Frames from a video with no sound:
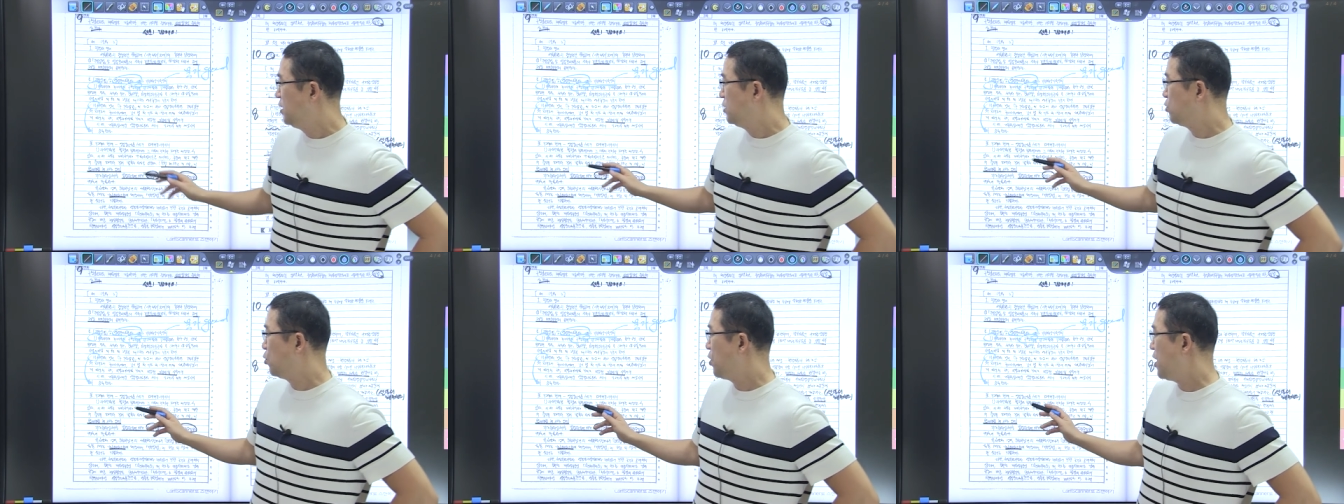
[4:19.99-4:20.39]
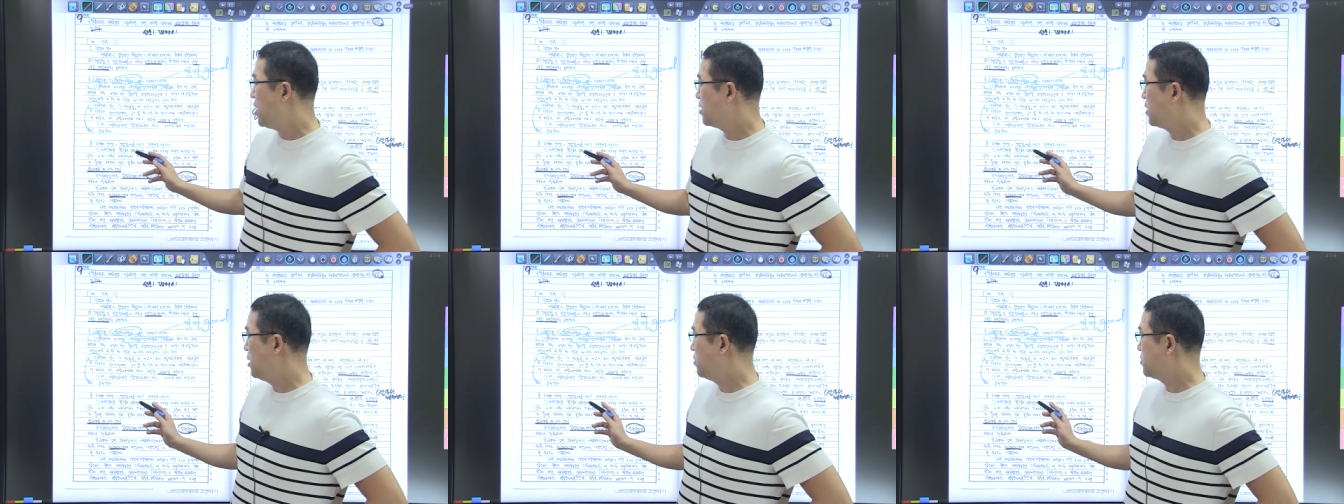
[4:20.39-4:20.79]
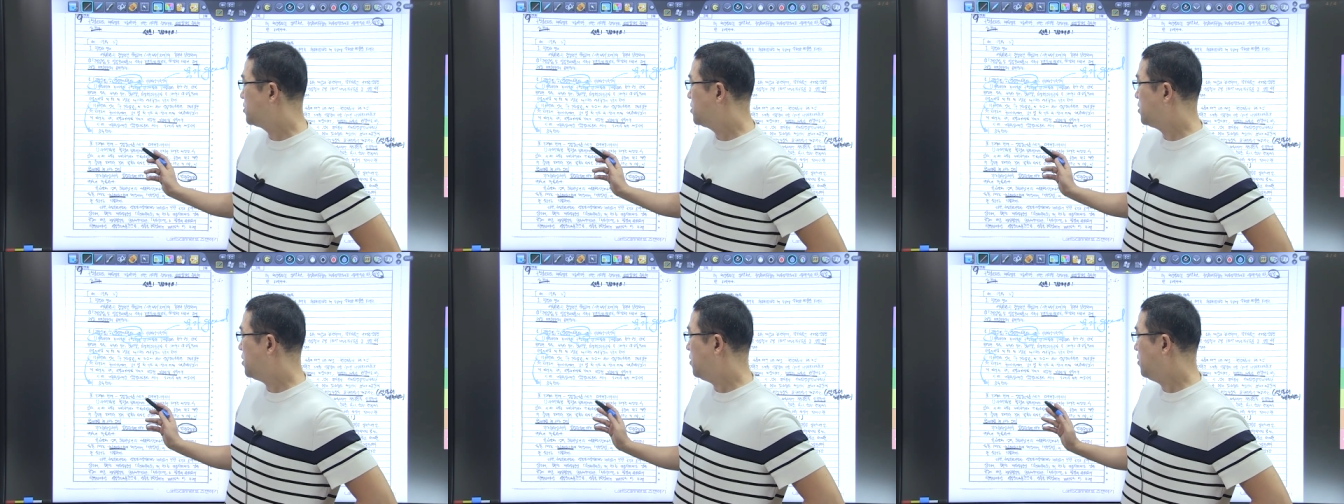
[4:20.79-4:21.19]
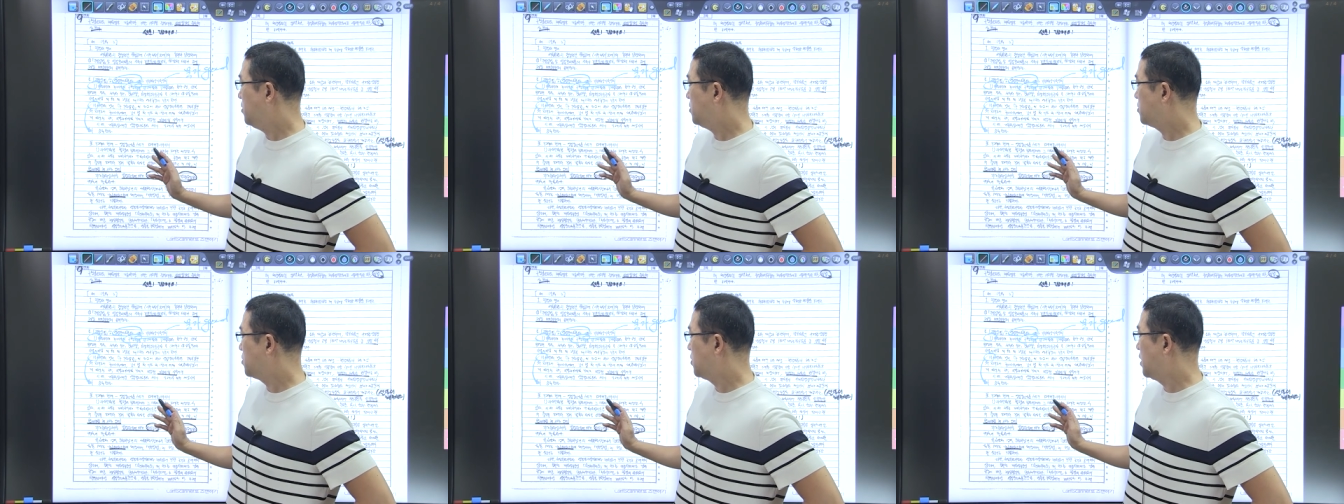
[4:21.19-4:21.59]
조례 한
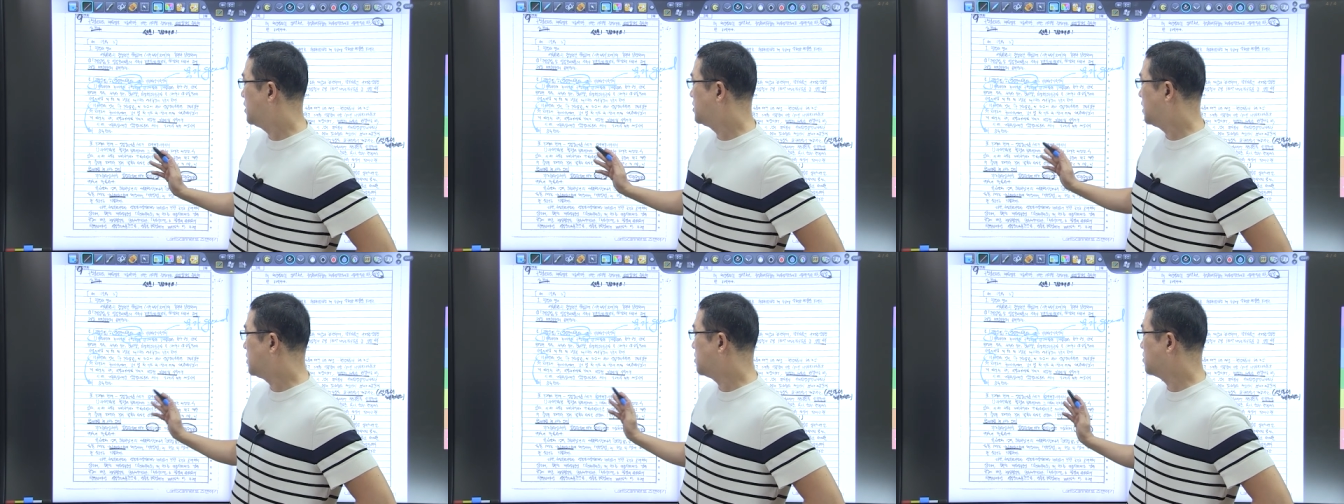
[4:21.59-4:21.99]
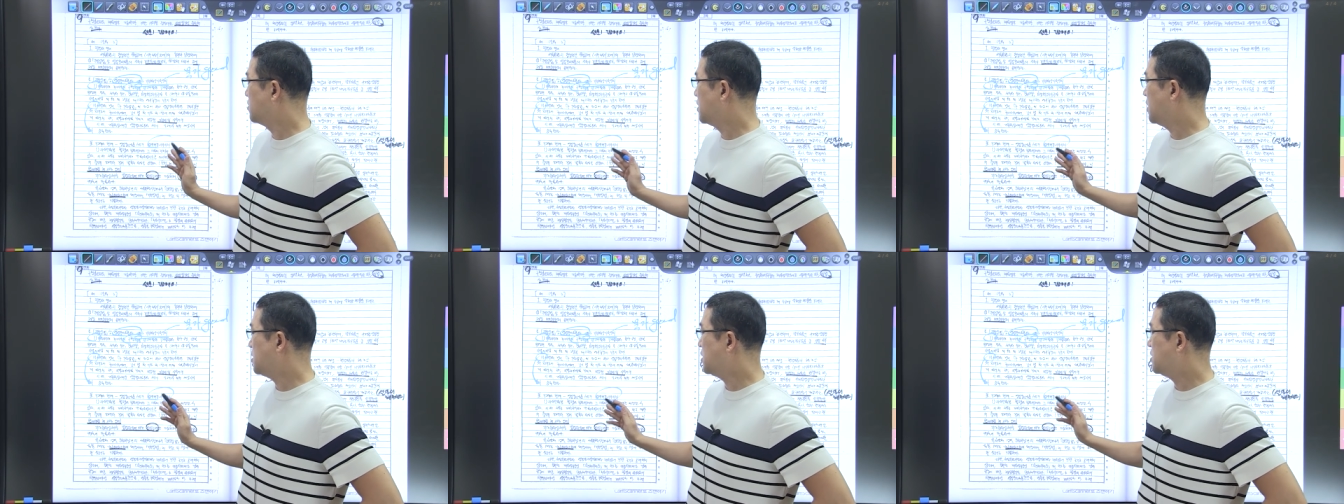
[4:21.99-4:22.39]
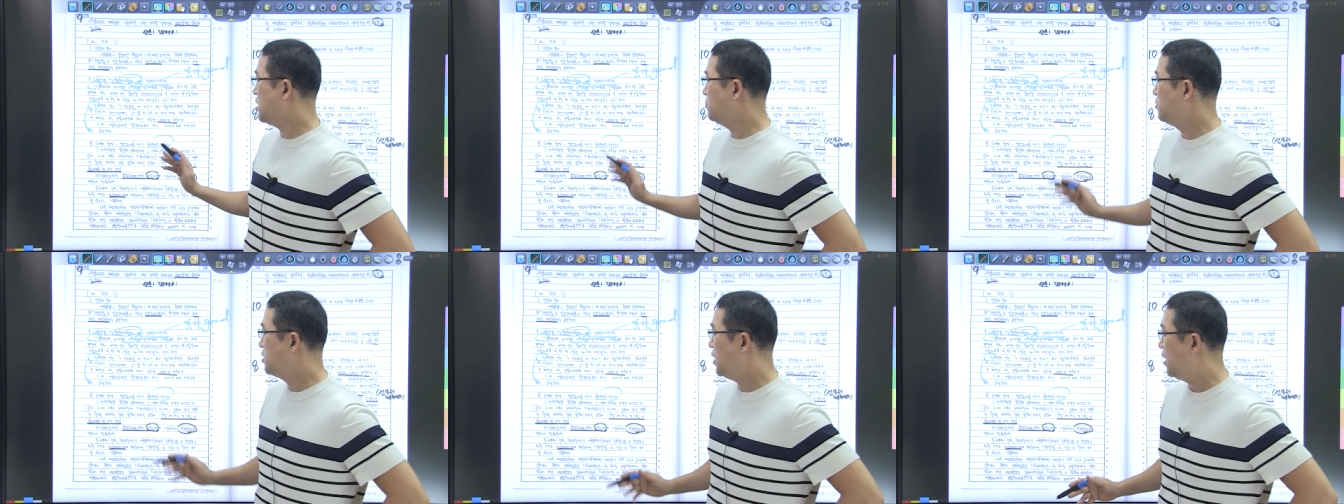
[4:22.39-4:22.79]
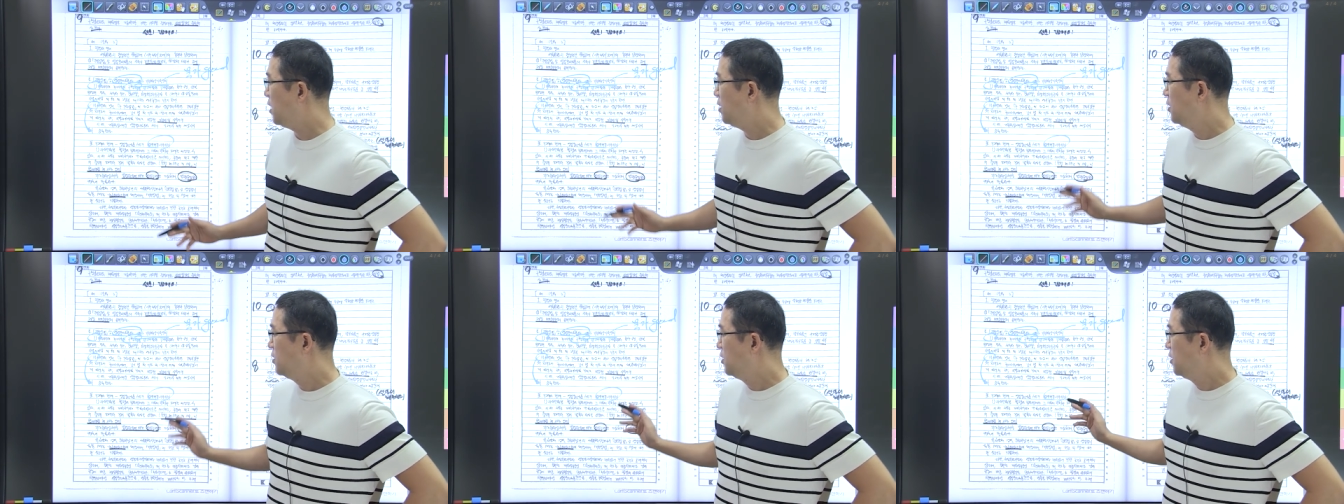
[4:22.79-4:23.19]
개로서 조례 제정 대상 사무냐
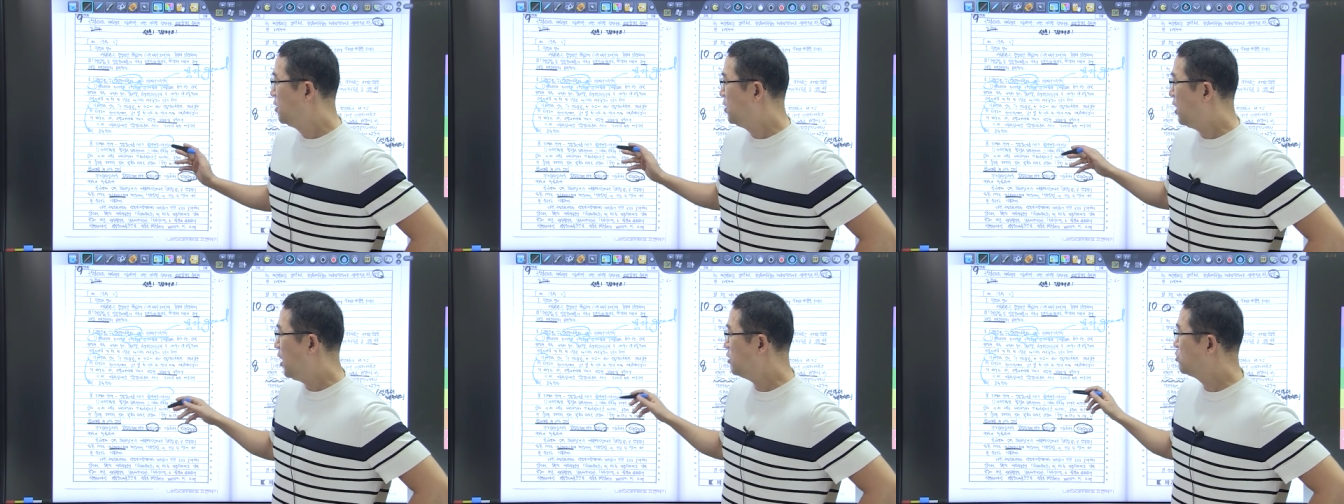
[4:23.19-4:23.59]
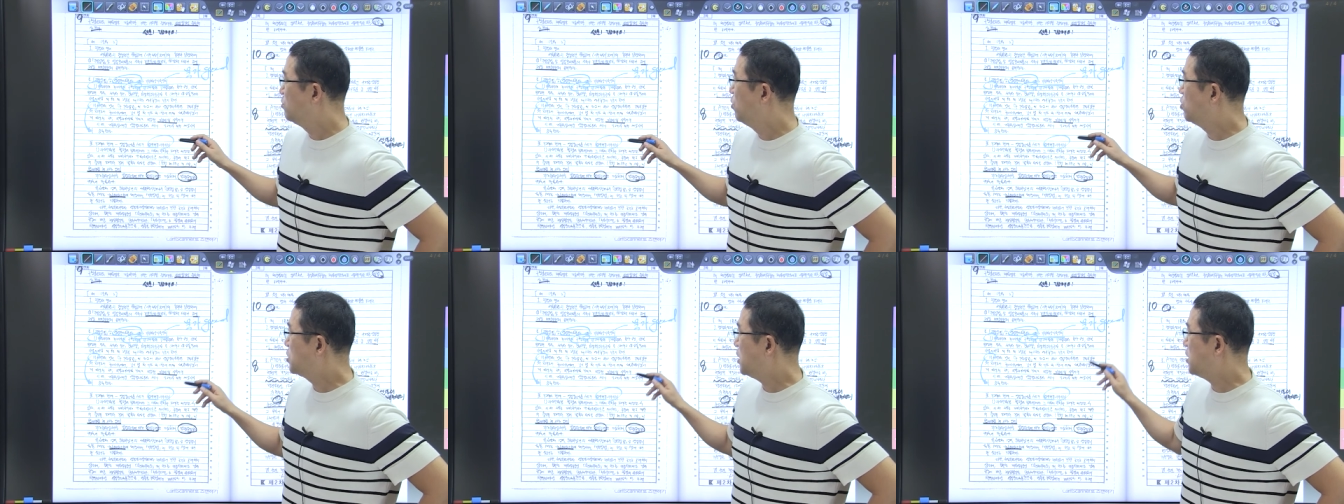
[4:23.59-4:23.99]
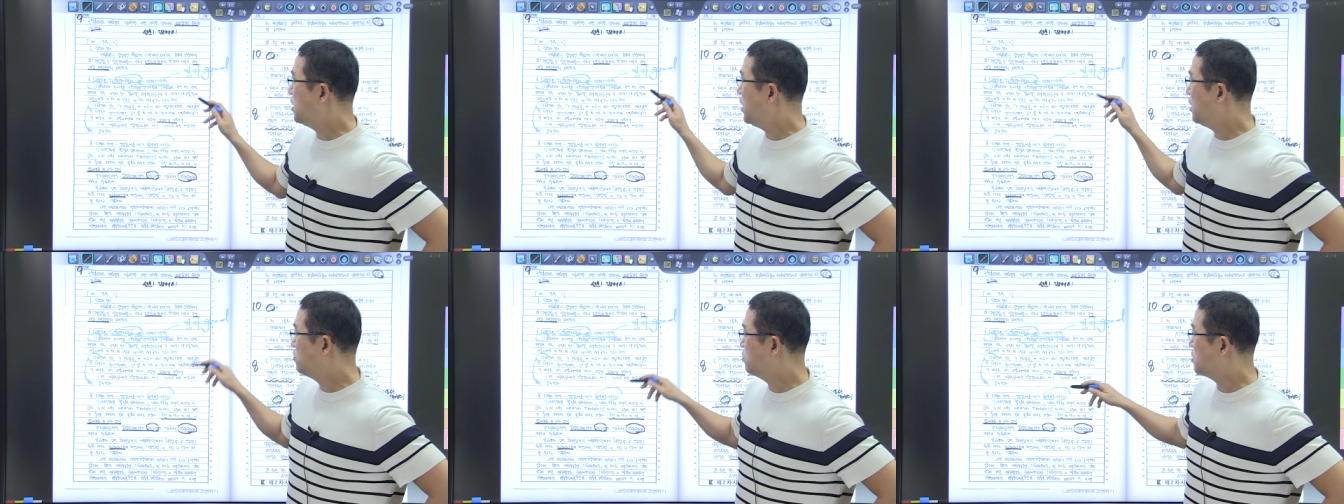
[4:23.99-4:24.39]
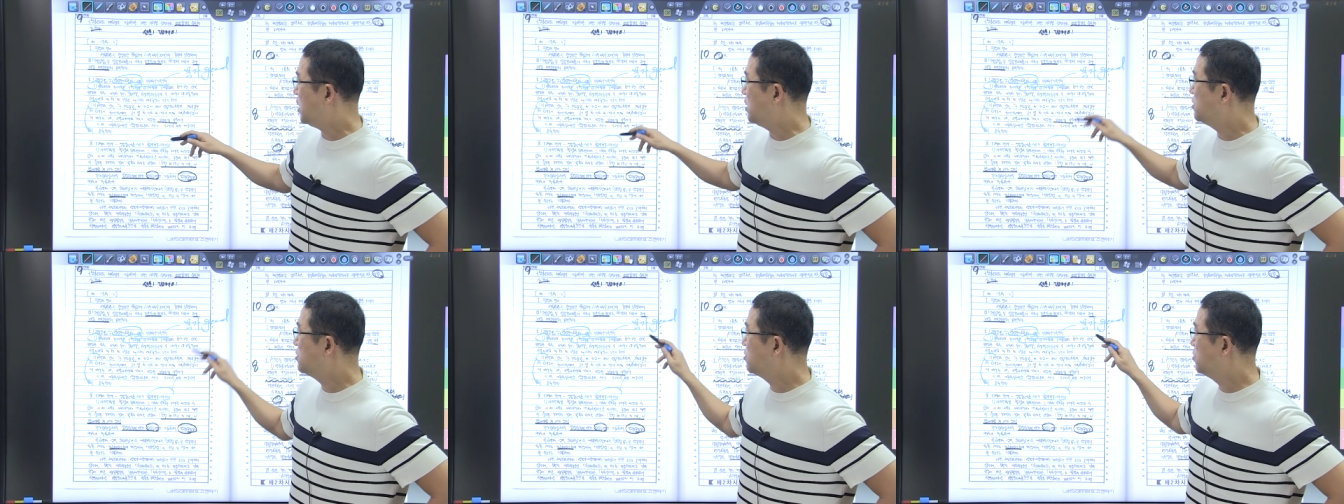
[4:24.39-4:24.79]
아주 목차를 아주
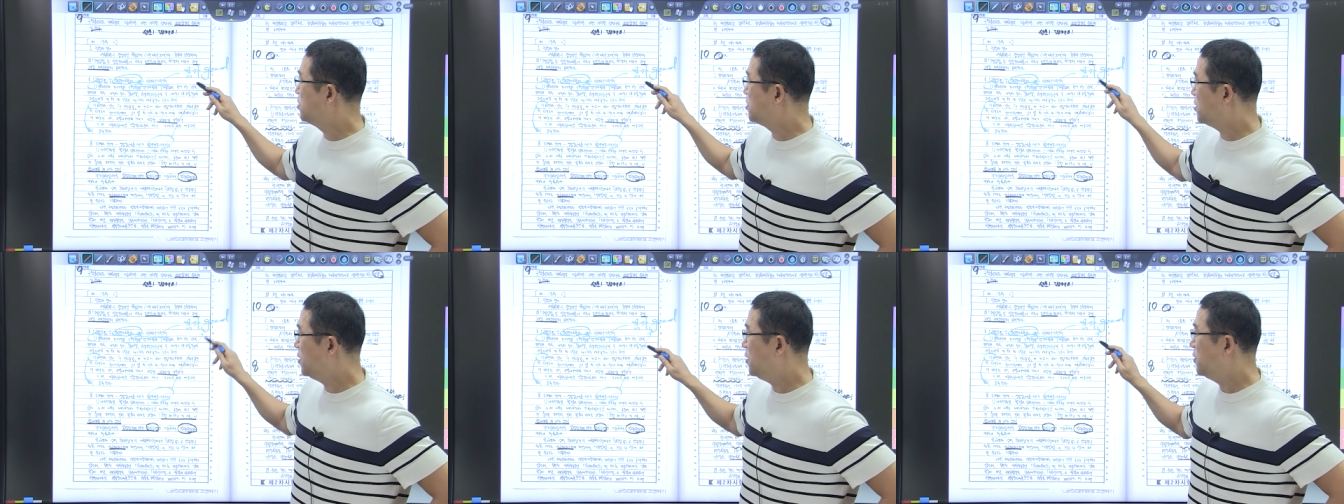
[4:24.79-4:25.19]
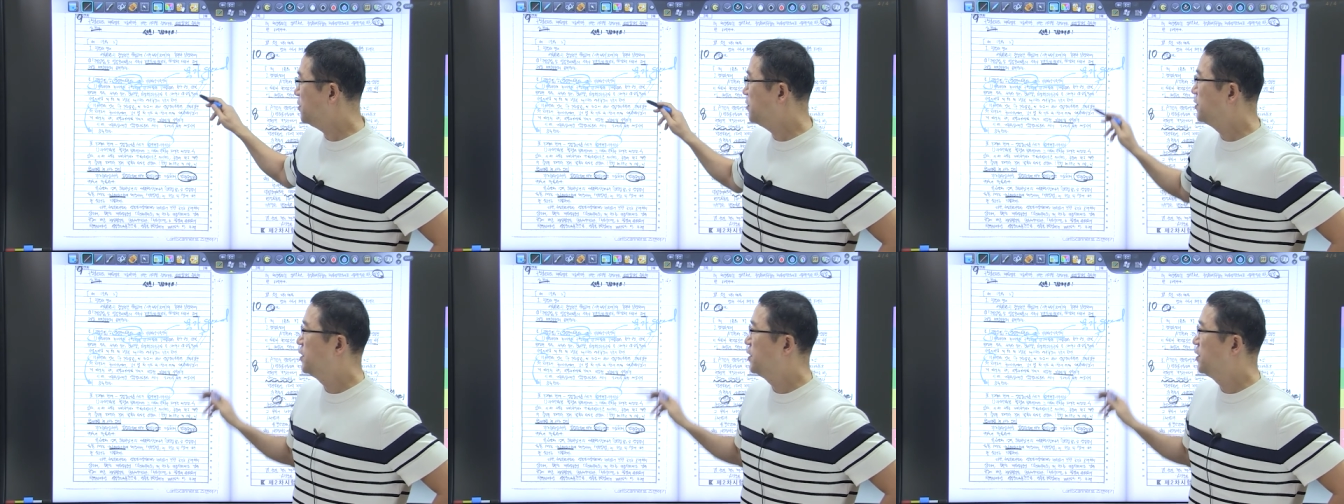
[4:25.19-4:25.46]
잘 쓰고 있어요.